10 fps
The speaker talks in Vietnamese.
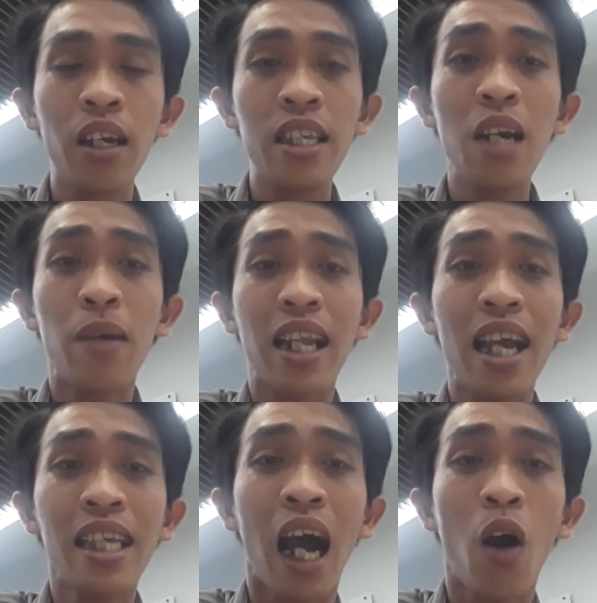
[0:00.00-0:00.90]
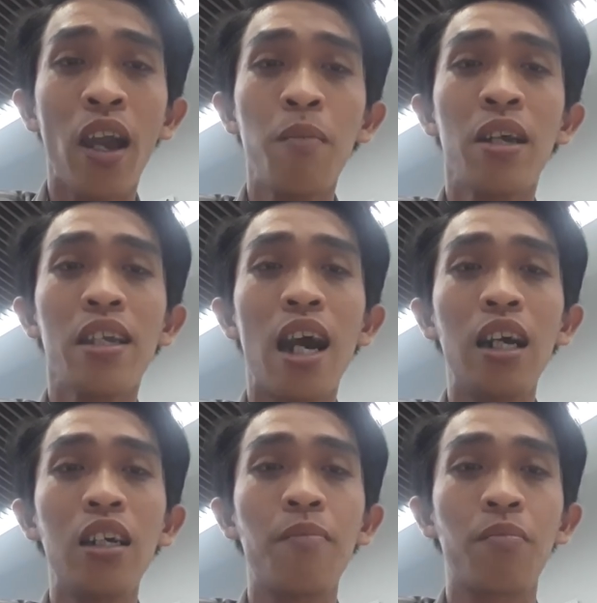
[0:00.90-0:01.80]
nhưng mà tại sao hiện bây giờ
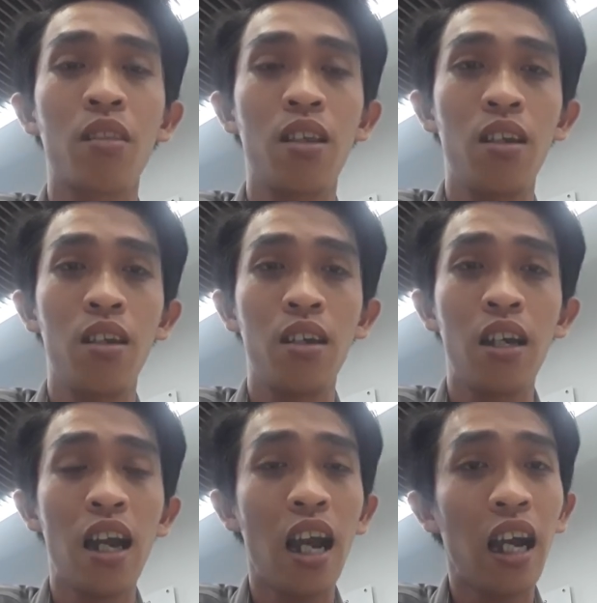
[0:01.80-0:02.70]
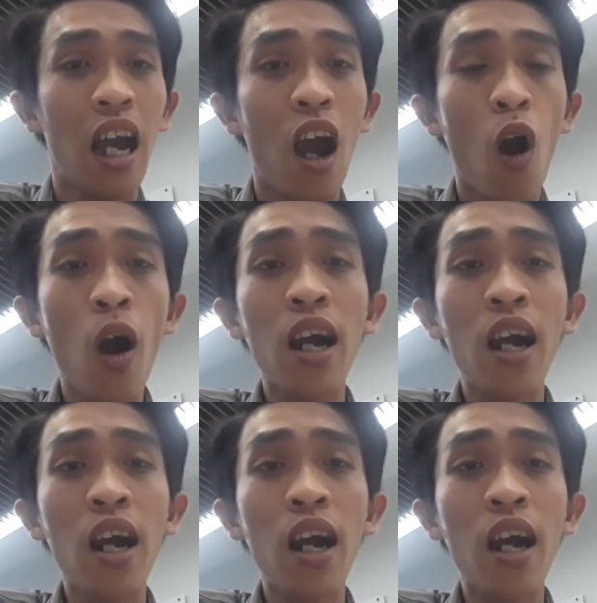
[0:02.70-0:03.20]
họ